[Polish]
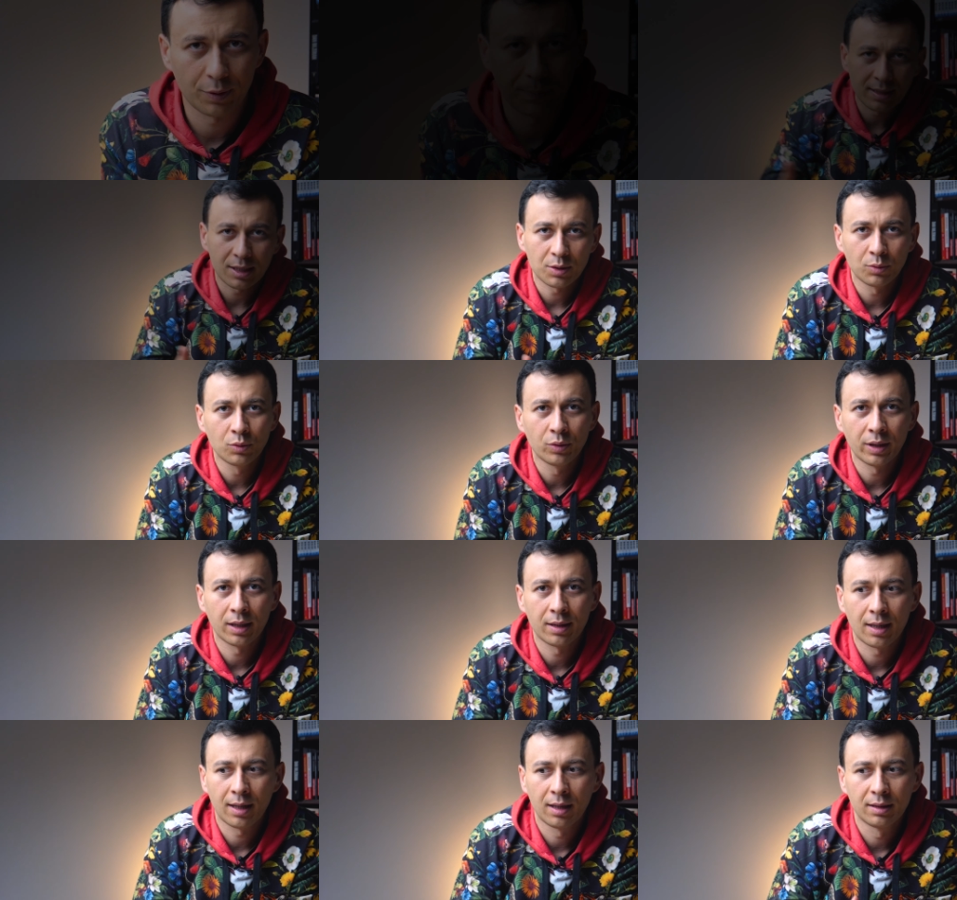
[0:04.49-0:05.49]
Nie zasługuje
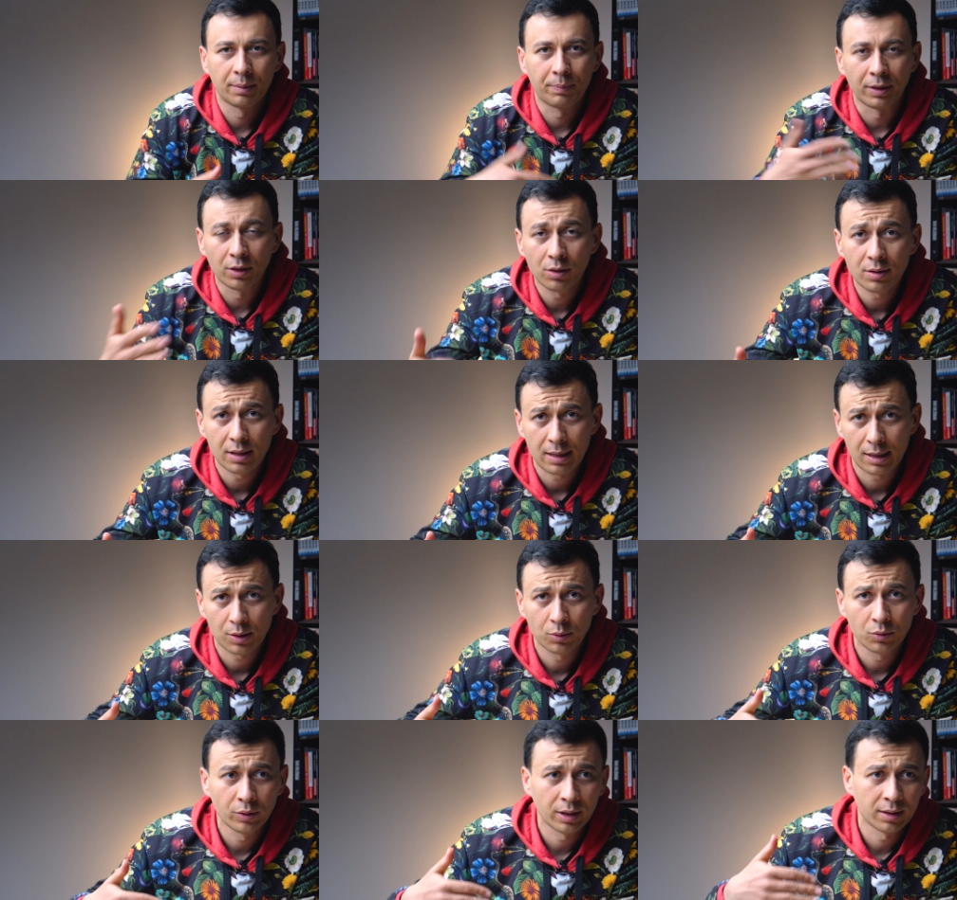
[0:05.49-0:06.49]
na, na, pieniądze, nie
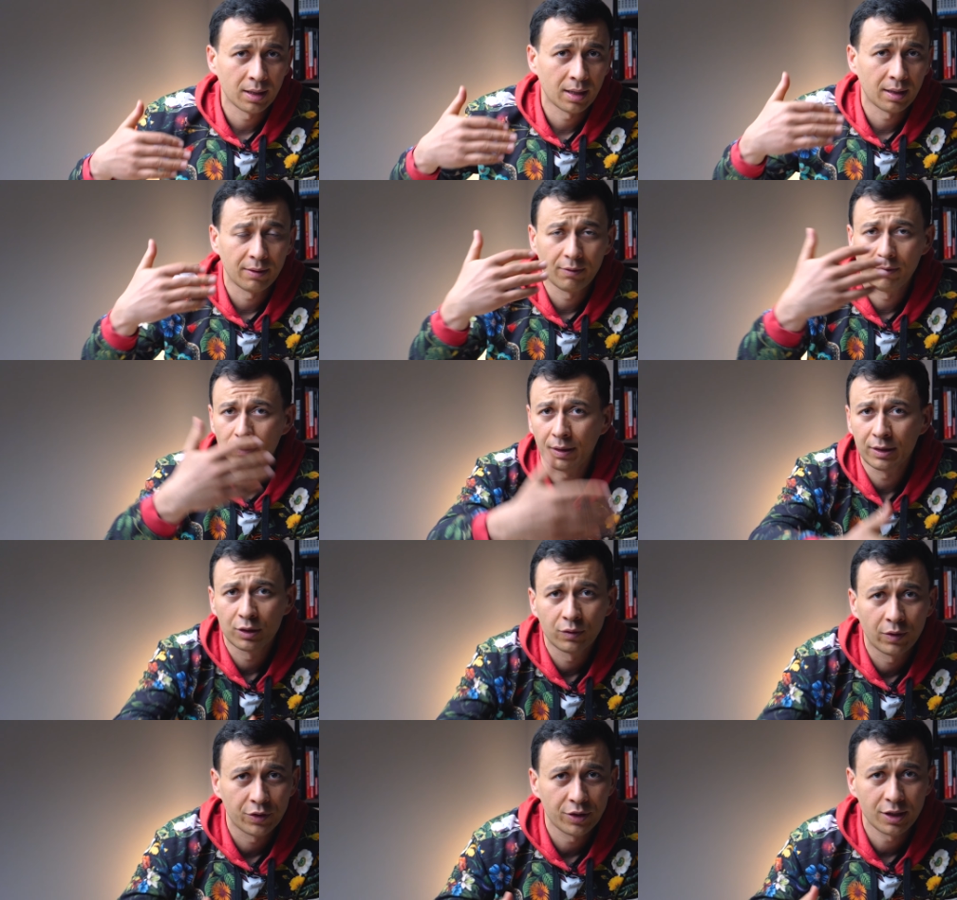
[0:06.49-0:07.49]
zasługuje na fajne
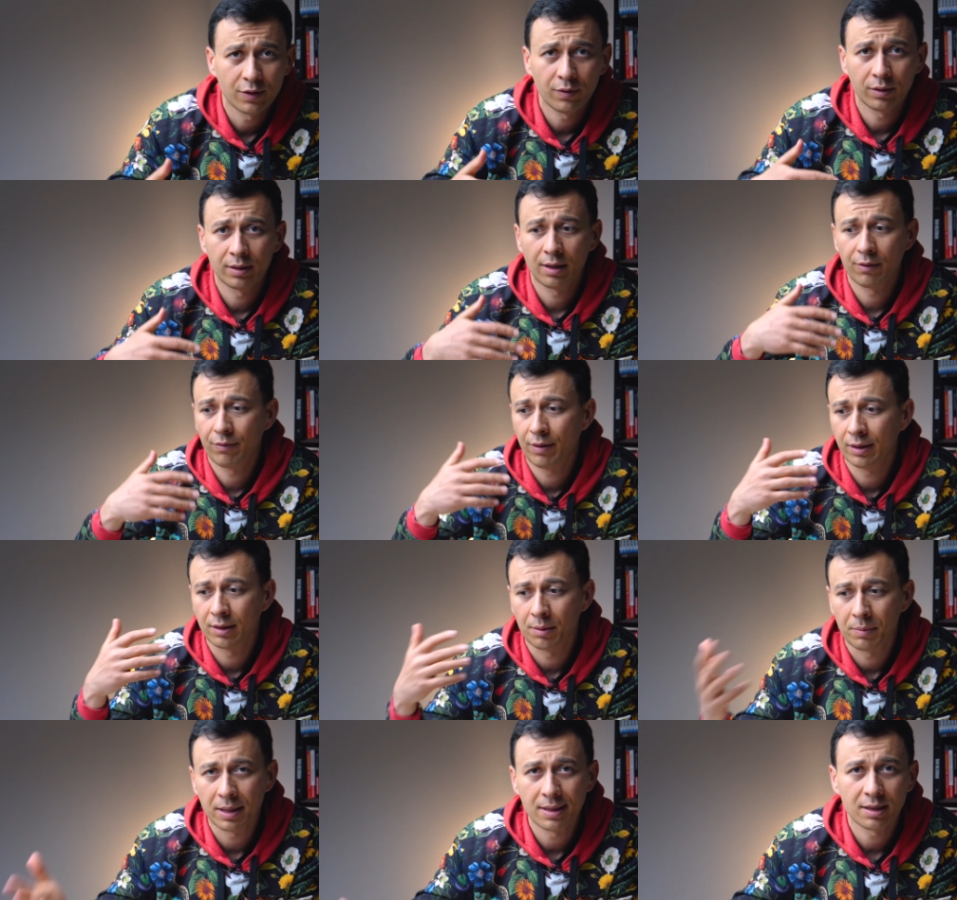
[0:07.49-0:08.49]
towarzystwo, na
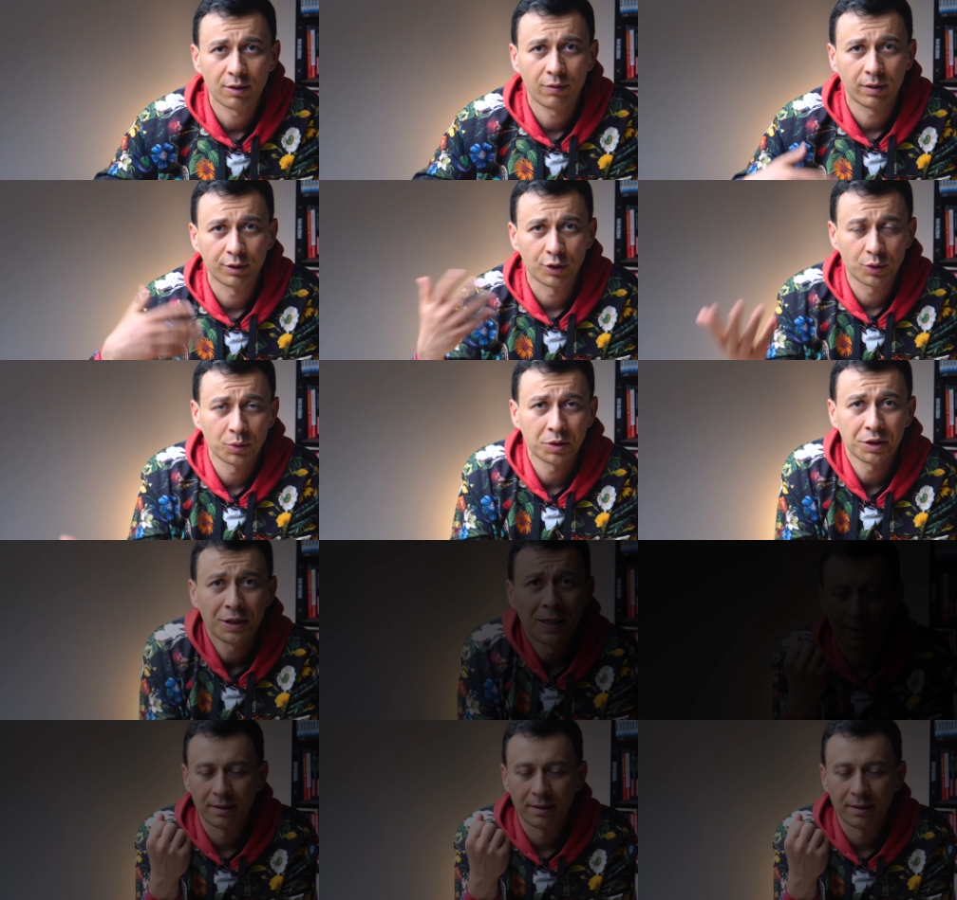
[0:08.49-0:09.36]
fajne miejsca, fajne ciuchy.